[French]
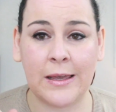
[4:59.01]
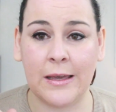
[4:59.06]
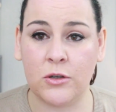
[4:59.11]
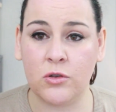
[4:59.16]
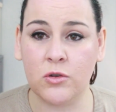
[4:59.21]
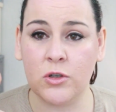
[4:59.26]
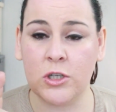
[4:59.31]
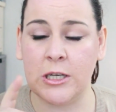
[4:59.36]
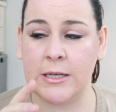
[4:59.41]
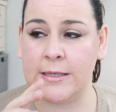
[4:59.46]
quelque
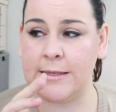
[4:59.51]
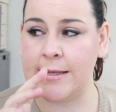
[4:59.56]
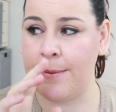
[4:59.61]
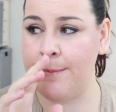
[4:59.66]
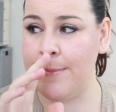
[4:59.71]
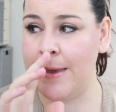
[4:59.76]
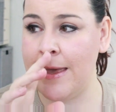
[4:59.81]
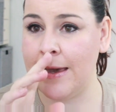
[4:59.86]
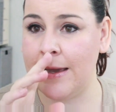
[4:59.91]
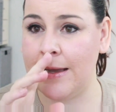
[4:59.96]
chose chez sa
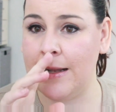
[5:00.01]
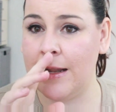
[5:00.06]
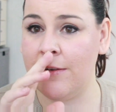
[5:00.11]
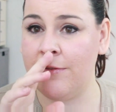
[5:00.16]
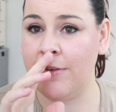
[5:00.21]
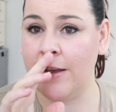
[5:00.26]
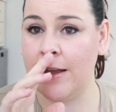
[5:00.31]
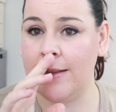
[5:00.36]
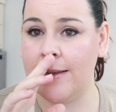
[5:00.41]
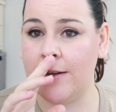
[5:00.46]
mère et il
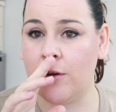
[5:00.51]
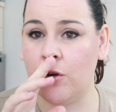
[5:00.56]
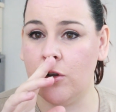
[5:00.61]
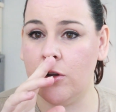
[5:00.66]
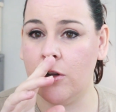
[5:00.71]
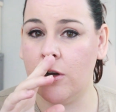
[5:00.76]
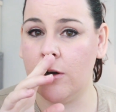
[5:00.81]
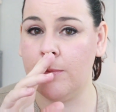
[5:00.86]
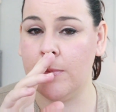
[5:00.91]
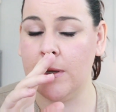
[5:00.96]
avait un
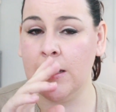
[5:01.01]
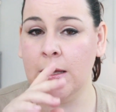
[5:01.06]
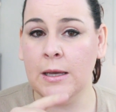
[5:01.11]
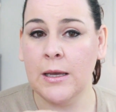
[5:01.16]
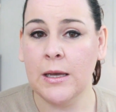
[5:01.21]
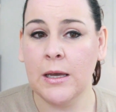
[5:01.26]
économe.